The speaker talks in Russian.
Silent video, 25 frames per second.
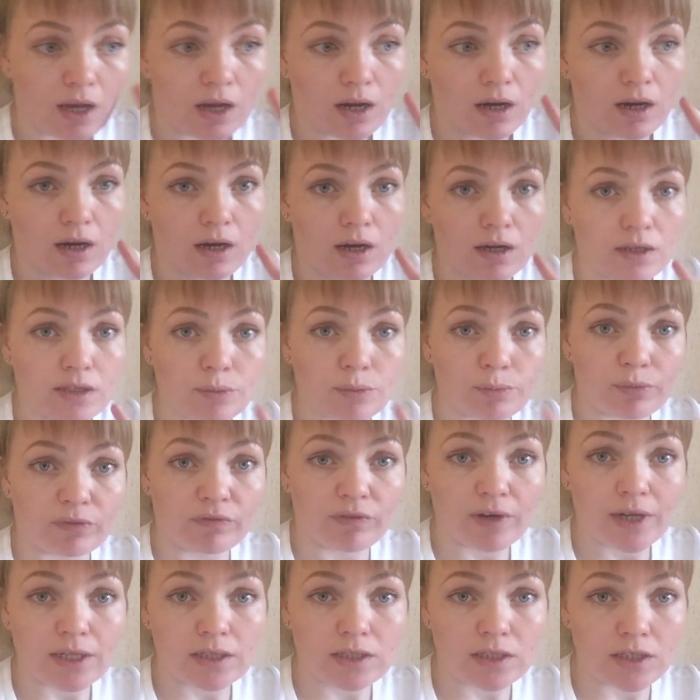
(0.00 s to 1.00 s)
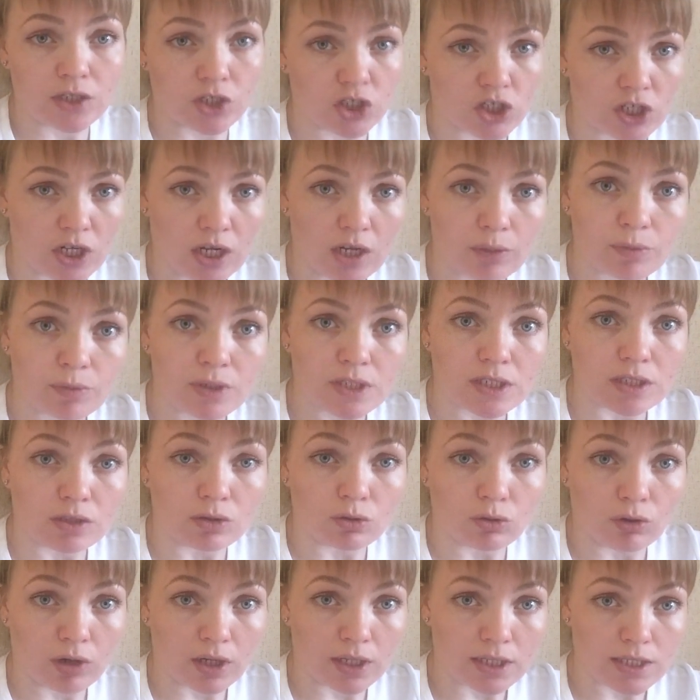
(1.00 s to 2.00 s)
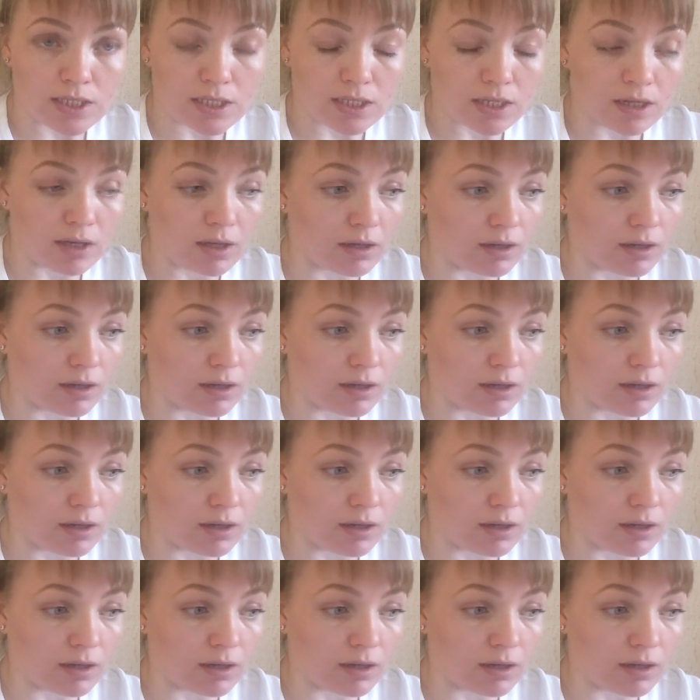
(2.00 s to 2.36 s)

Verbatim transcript: э, не бывает нерешаемых ситуаций.